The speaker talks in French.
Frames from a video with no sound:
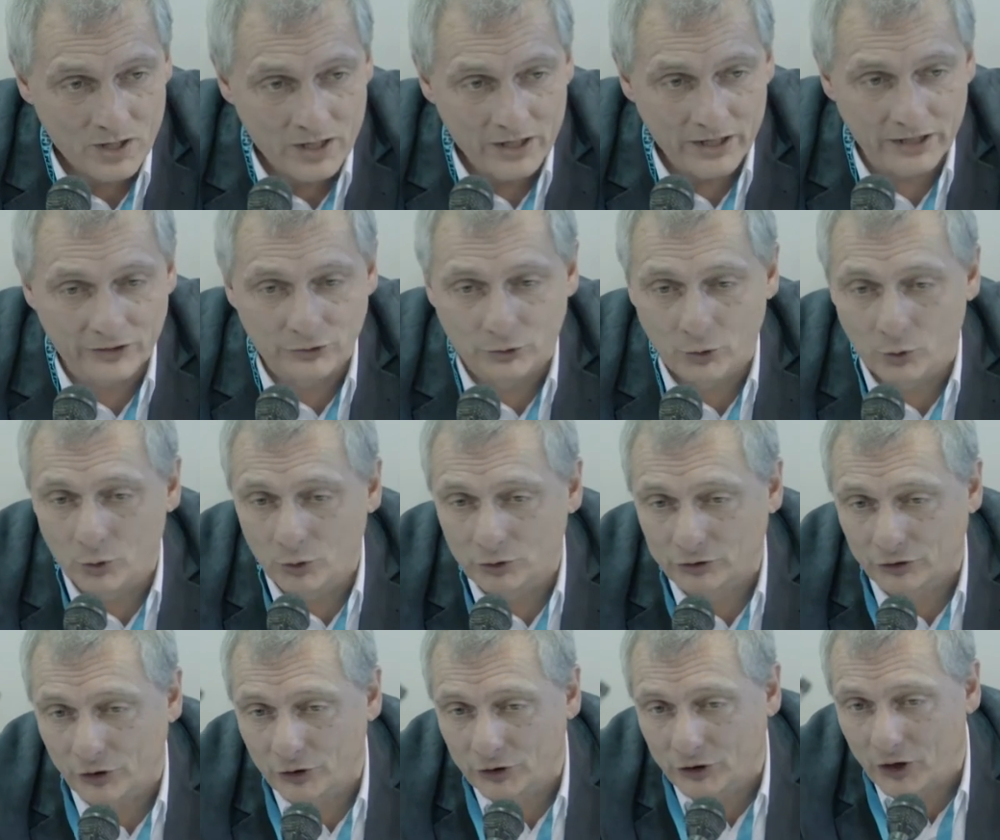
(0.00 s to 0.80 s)
et
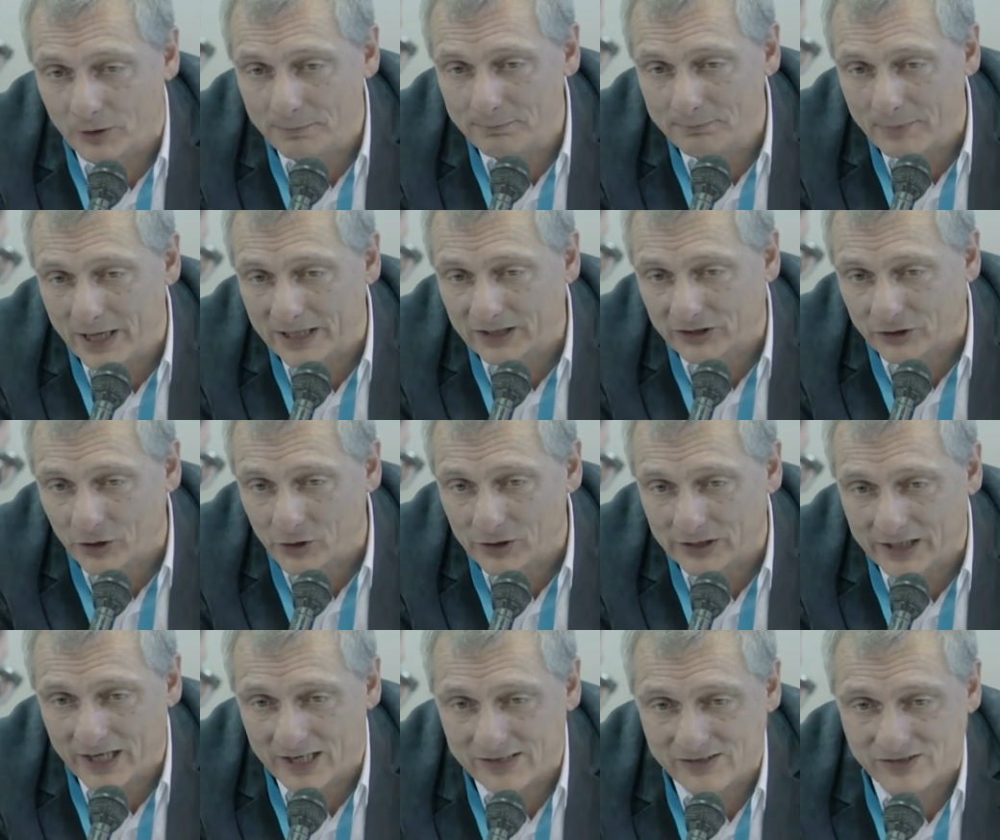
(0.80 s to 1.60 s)
d'autres comme
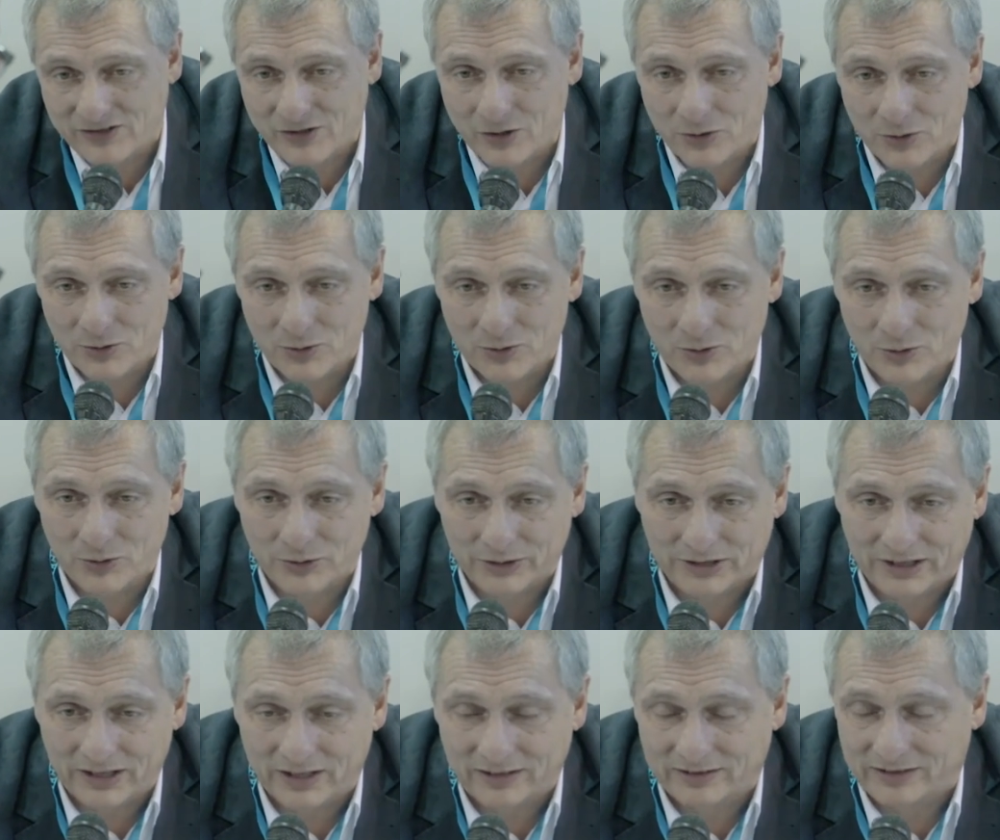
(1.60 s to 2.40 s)
Michael
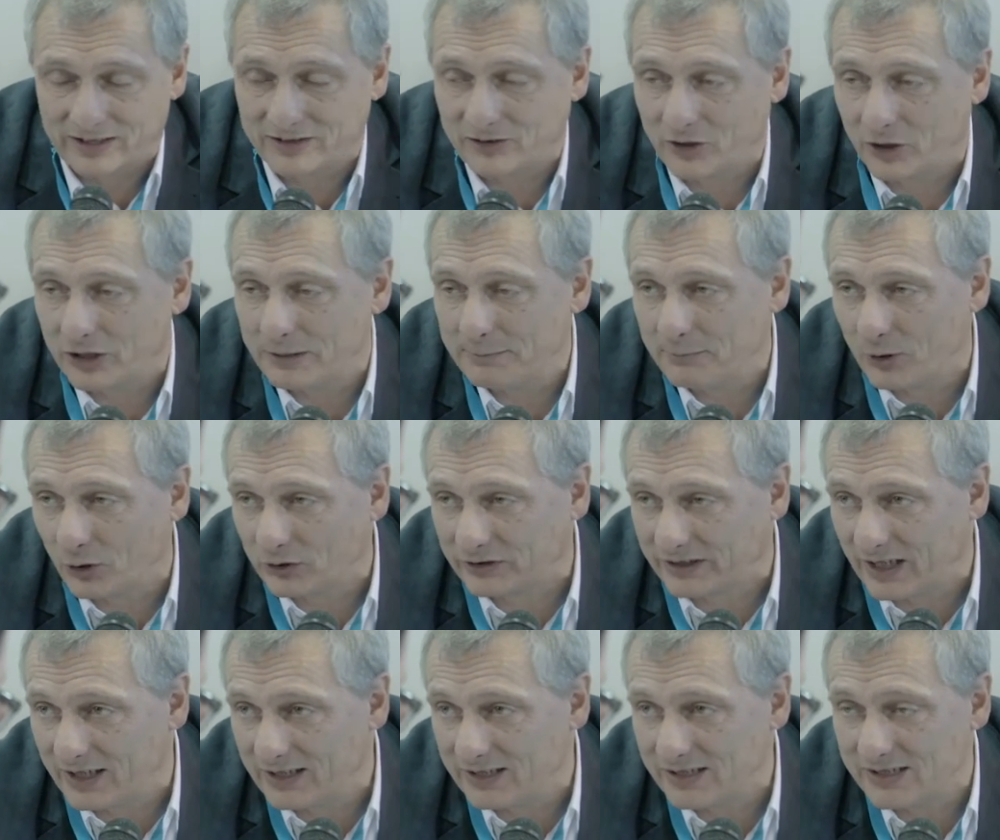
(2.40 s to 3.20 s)
Gaston qui était dans Les
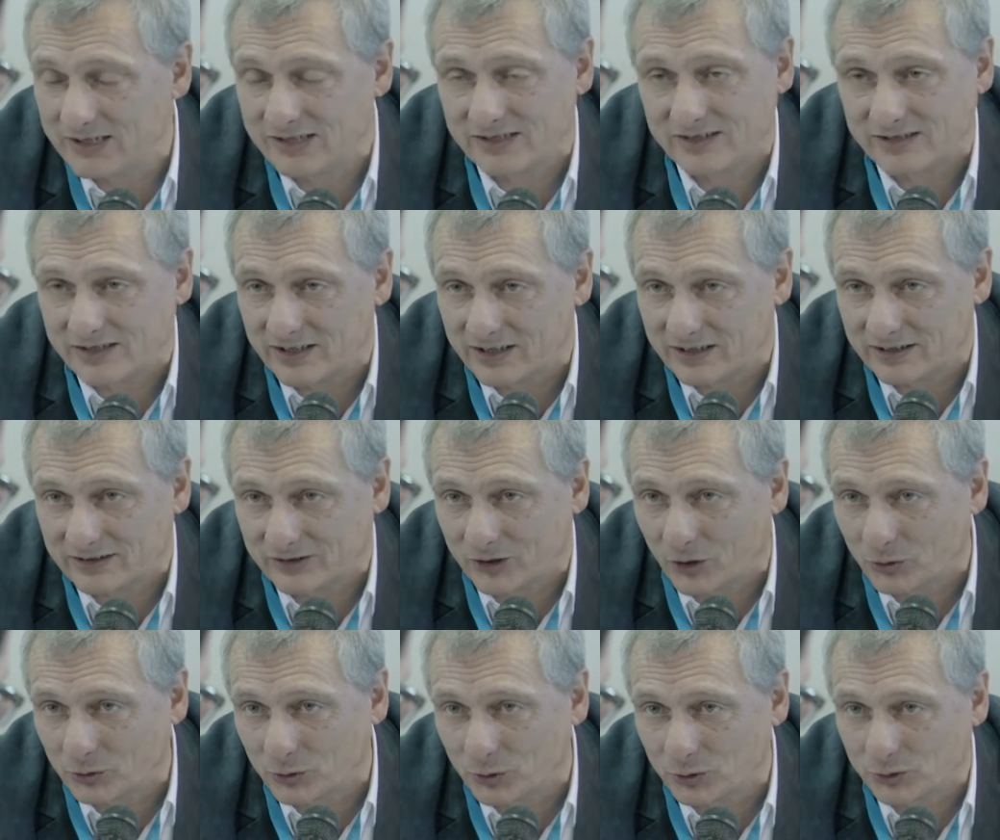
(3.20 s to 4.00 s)
Mentalistes et
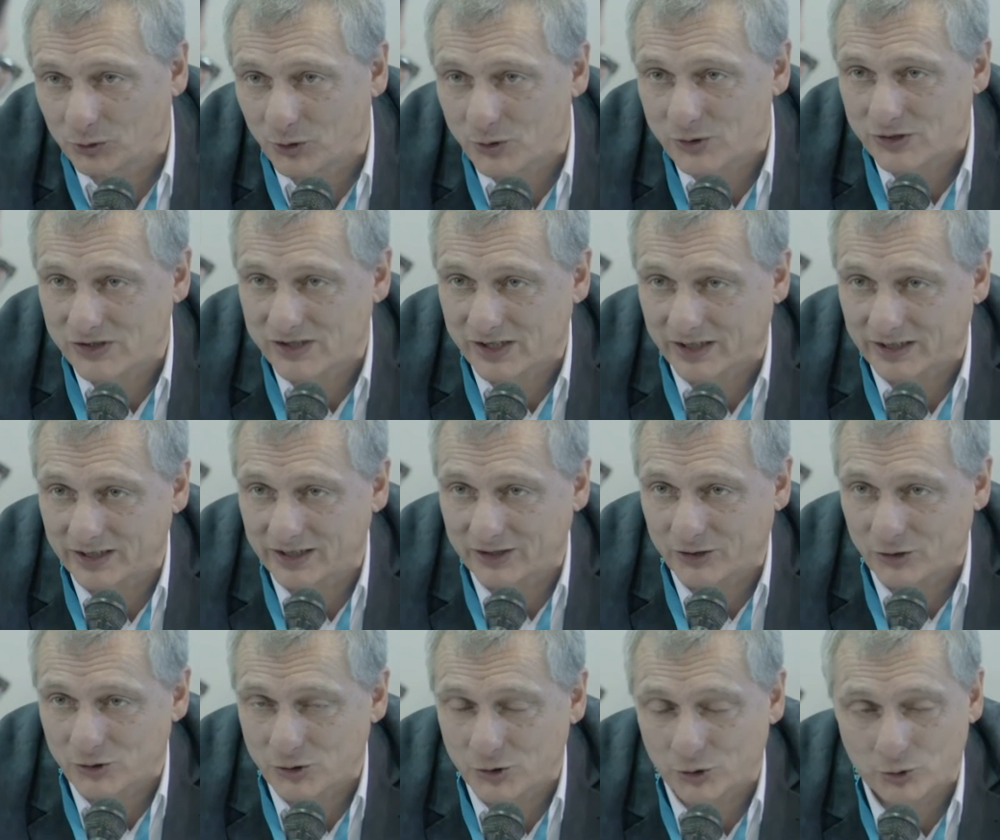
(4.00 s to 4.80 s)
tant d'autres
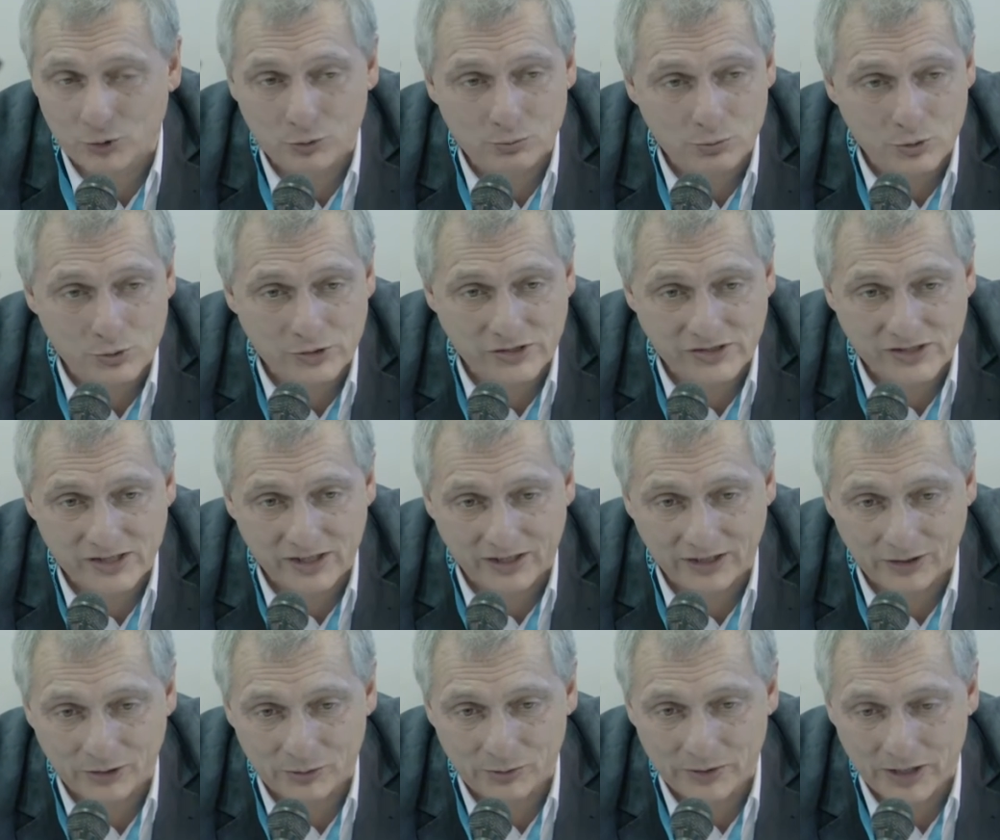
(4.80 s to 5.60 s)
séries que je double aussi
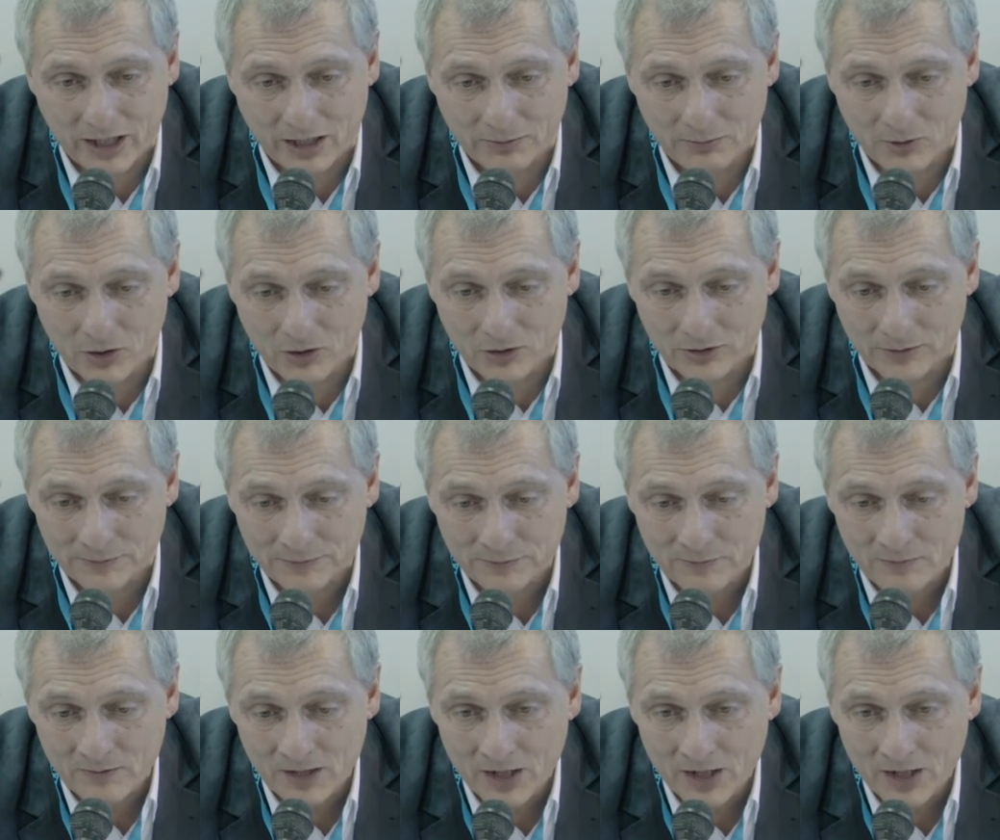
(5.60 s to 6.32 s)
régulièrement.